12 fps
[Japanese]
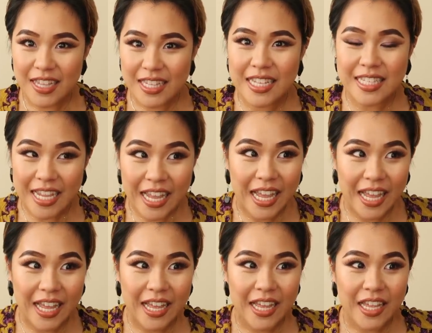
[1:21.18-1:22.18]
だっ
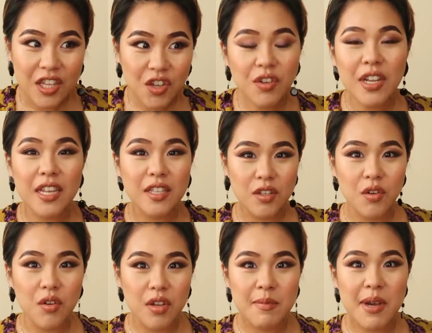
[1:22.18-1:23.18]
て去年
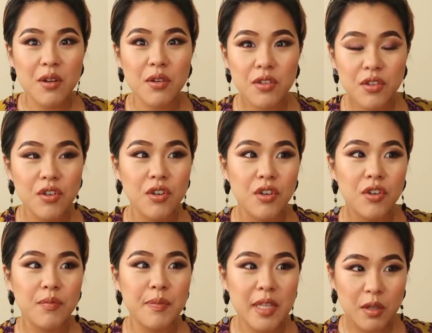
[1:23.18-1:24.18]
の今頃の
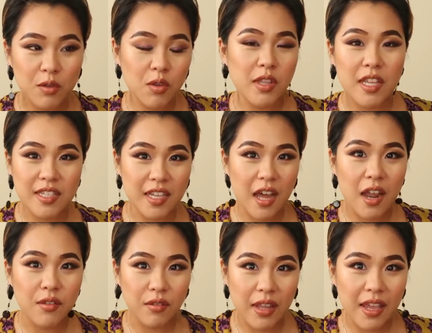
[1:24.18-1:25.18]
ビデオ撮ったやつがあ
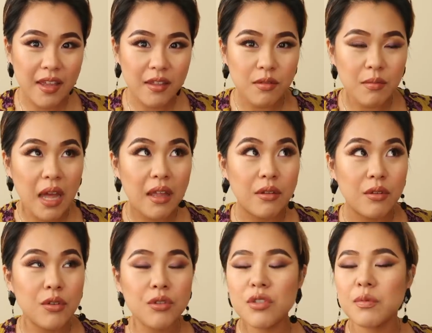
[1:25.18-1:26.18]
るのねあの
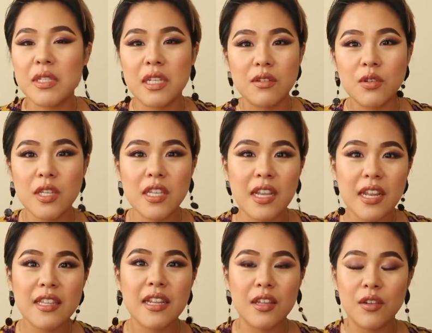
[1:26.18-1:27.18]
YouTube には載せてな
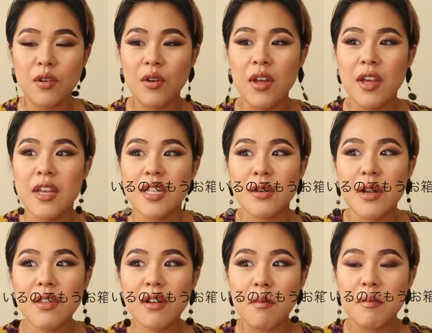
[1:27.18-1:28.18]
いんだけどそ
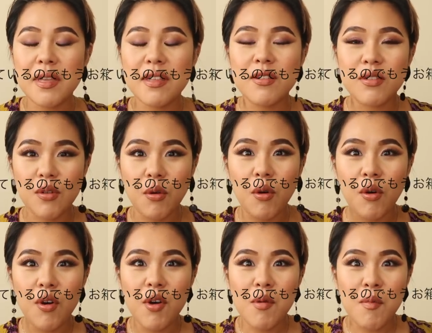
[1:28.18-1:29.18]
れとか見る
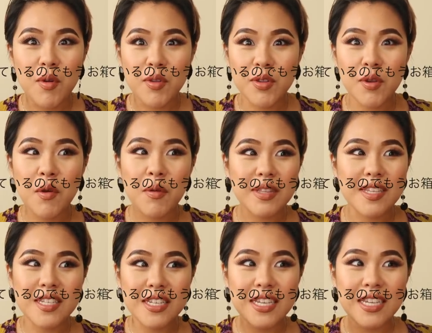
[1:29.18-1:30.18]
ともうすごい
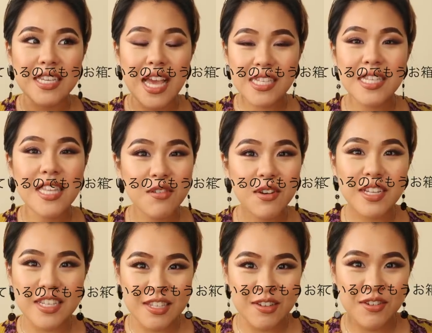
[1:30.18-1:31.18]
私痩せてるわけ
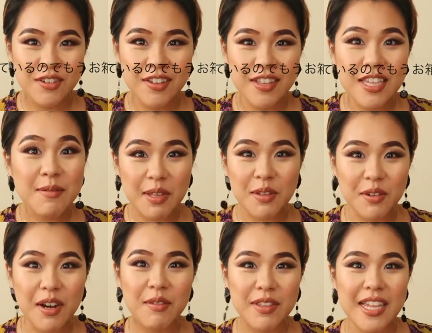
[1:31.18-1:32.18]
ですよ今と比べ